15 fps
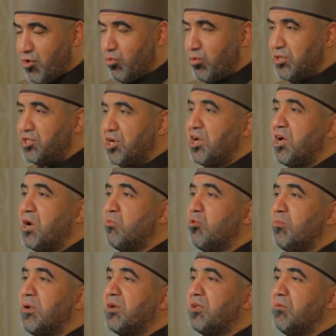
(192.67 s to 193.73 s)
وجاء أبو
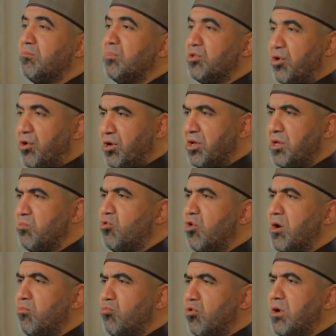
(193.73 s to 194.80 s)
بكر بدراهم
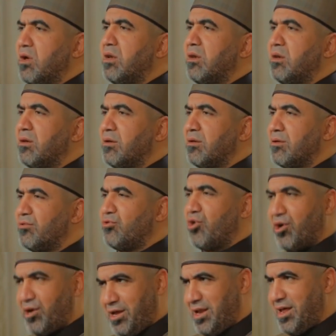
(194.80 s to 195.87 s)
وأموال
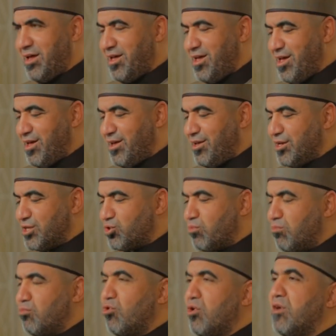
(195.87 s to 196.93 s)
طائلة
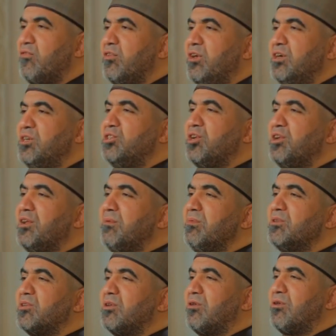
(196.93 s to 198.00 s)
يصبها في حجر
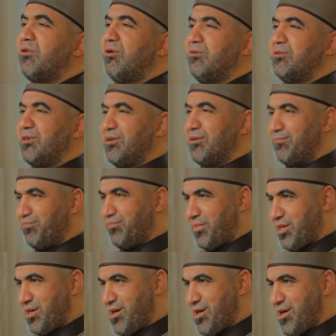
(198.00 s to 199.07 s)
النبي صلى الله عليه وسلم
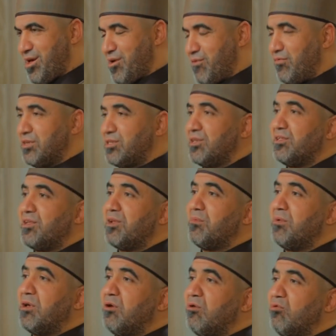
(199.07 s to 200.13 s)
فسيدنا
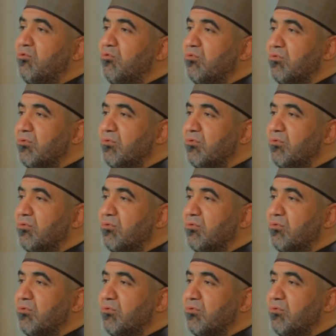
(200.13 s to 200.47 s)
النبي قال له